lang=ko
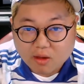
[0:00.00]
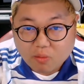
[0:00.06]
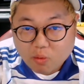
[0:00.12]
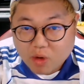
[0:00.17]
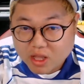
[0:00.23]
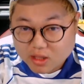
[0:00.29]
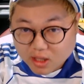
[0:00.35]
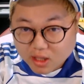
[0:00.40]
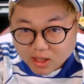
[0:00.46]

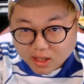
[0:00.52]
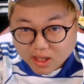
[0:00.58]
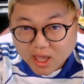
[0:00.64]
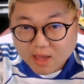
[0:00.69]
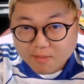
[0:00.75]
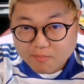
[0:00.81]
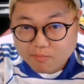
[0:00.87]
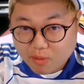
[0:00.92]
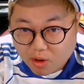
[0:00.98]
What?
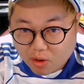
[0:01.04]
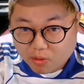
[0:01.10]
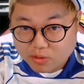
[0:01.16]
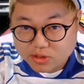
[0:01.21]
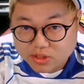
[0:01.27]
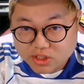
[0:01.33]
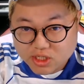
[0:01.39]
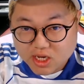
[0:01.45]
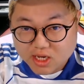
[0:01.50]
햄?
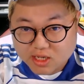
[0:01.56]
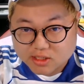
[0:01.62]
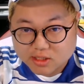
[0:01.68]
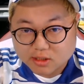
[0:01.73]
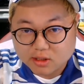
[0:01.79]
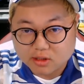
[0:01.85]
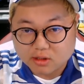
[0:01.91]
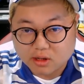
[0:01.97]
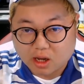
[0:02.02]
얼 어, 치즈?
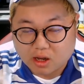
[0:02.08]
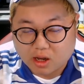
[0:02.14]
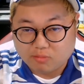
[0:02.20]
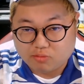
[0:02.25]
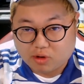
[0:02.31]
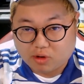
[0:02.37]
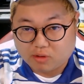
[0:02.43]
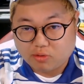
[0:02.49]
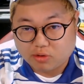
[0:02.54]

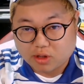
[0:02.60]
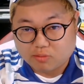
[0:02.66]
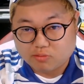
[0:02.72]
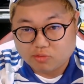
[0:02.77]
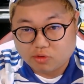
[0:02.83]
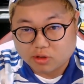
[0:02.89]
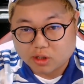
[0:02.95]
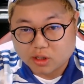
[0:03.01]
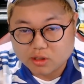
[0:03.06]
아무, 아무거나,
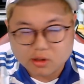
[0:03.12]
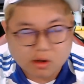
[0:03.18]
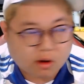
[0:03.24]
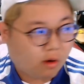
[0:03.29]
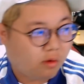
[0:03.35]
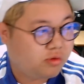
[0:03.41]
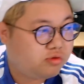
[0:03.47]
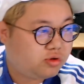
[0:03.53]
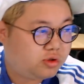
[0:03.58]
아무거나.
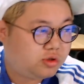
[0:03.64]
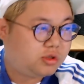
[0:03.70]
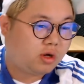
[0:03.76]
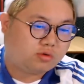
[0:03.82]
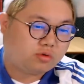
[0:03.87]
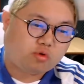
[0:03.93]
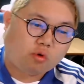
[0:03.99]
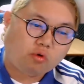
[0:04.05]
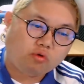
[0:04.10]
어우,
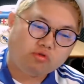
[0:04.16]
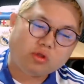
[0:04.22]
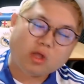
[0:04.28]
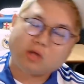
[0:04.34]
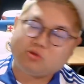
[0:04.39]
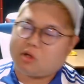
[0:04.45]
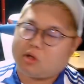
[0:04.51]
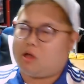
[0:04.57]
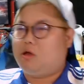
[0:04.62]
진짜
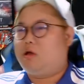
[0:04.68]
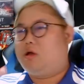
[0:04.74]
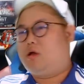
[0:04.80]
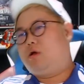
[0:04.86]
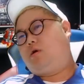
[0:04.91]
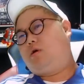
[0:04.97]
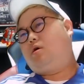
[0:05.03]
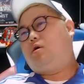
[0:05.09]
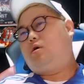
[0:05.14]
존나.
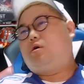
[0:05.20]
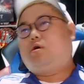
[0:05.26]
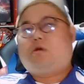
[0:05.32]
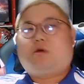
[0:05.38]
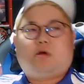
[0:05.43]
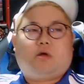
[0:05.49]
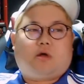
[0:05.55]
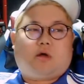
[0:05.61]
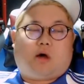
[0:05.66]

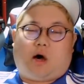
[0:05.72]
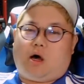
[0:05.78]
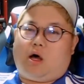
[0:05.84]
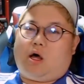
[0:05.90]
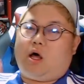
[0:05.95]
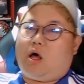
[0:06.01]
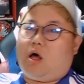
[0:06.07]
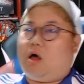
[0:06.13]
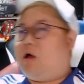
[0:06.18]

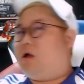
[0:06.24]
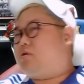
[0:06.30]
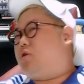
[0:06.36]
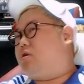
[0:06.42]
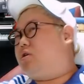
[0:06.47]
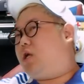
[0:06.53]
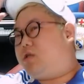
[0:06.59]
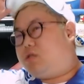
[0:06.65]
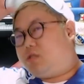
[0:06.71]
아,
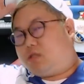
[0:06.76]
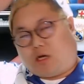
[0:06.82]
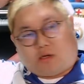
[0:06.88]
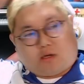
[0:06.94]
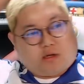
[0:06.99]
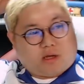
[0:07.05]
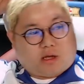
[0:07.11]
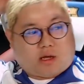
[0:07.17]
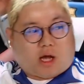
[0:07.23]
저 새끼
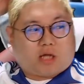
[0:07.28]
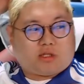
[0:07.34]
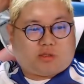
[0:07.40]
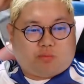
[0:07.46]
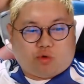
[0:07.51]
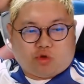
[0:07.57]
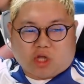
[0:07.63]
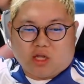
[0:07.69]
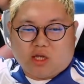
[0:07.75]
진짜 같이
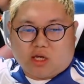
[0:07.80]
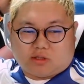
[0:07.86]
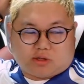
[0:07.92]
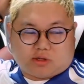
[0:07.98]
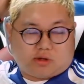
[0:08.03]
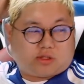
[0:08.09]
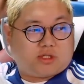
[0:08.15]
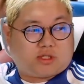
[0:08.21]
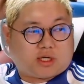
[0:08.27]
못
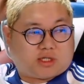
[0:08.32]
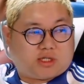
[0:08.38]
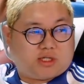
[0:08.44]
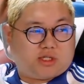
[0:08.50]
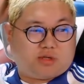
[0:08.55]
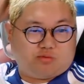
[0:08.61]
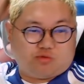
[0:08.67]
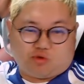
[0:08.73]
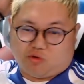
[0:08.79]
다니겠어요, 진짜,
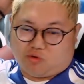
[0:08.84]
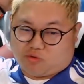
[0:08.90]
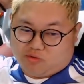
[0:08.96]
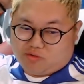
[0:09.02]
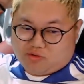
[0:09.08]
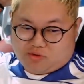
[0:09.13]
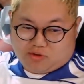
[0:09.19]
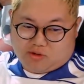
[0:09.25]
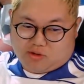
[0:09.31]
진심으로.
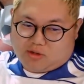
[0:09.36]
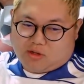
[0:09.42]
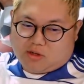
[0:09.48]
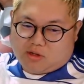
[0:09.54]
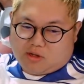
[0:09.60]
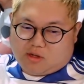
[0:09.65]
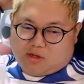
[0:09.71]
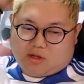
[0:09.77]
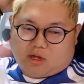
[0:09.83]

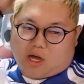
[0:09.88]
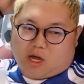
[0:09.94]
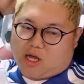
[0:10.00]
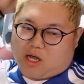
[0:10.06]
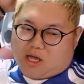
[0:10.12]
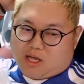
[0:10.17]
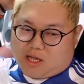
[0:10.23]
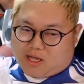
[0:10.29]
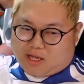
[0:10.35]

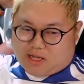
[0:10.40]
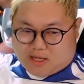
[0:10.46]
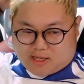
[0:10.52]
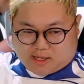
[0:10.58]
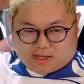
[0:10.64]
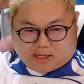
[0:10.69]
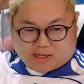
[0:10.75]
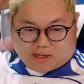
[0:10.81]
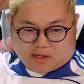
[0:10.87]
아,
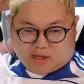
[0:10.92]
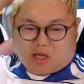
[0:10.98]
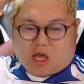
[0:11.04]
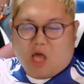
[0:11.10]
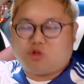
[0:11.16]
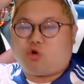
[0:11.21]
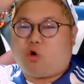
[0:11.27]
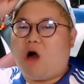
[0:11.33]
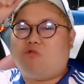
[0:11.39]

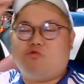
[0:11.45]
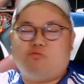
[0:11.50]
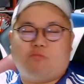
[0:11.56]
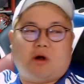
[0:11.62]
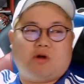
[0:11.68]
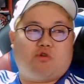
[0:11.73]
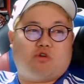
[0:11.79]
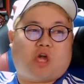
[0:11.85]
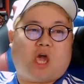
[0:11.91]
계속
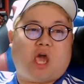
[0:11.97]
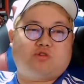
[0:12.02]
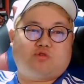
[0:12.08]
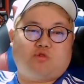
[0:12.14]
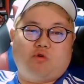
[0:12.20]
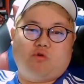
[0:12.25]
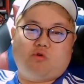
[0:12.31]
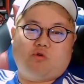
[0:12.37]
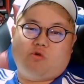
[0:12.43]
한국말로,
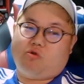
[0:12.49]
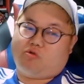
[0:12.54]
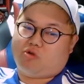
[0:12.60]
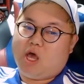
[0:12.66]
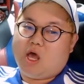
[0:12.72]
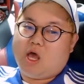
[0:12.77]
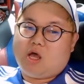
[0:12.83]
계속.